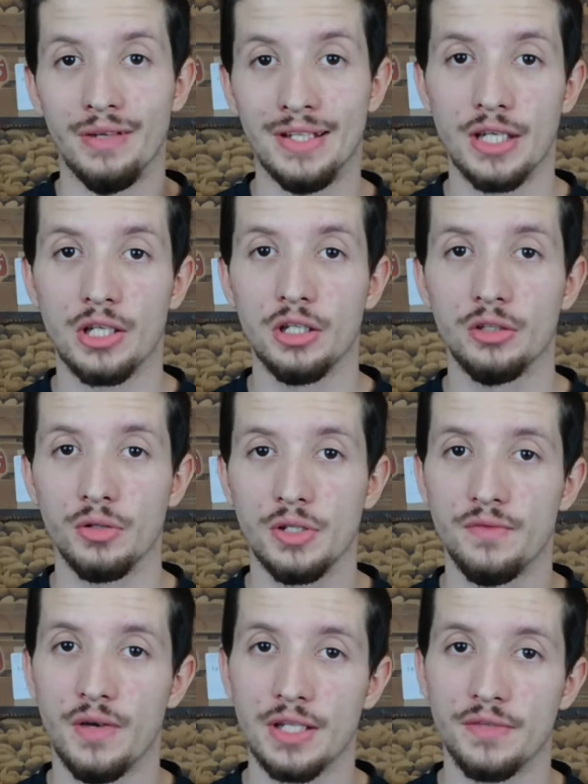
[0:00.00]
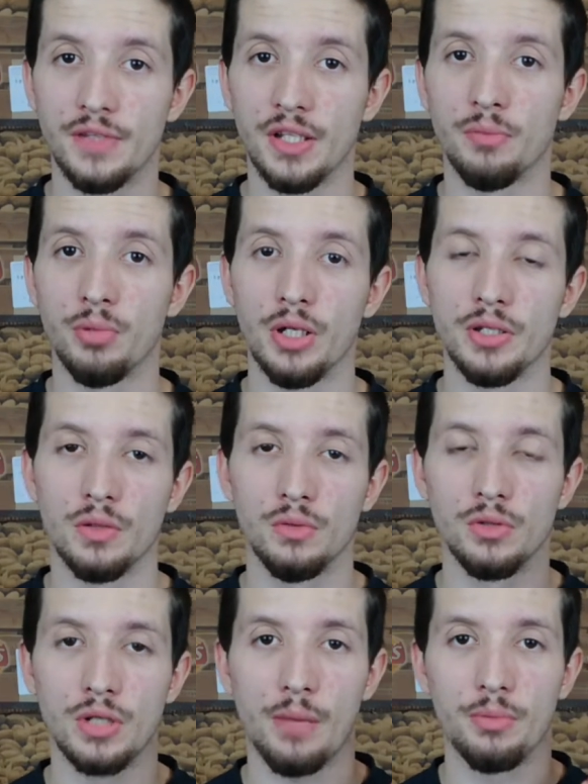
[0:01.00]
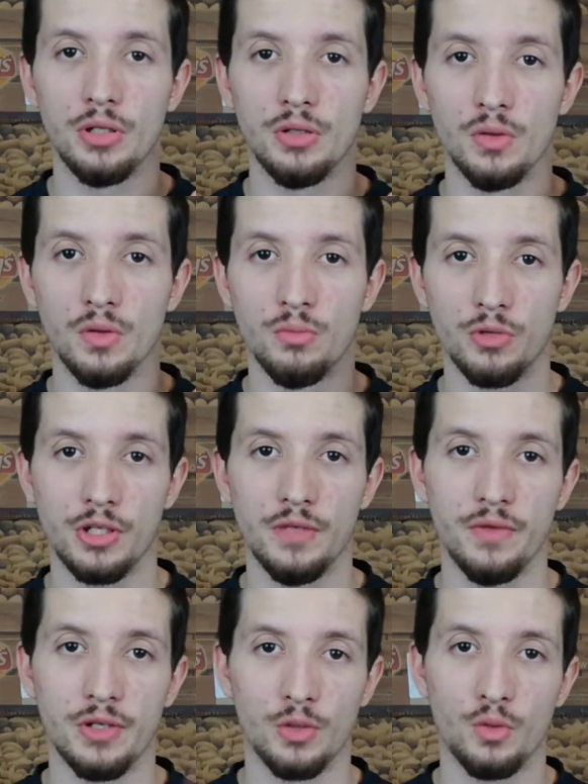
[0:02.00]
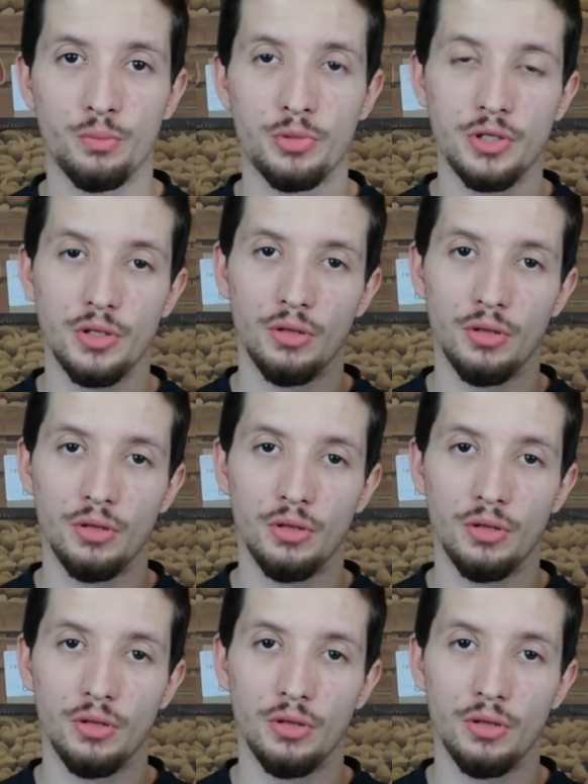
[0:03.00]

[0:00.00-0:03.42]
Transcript: Więc jeśli ktoś z Was wtedy poleciał do Żabki, to możliwe, że kupi...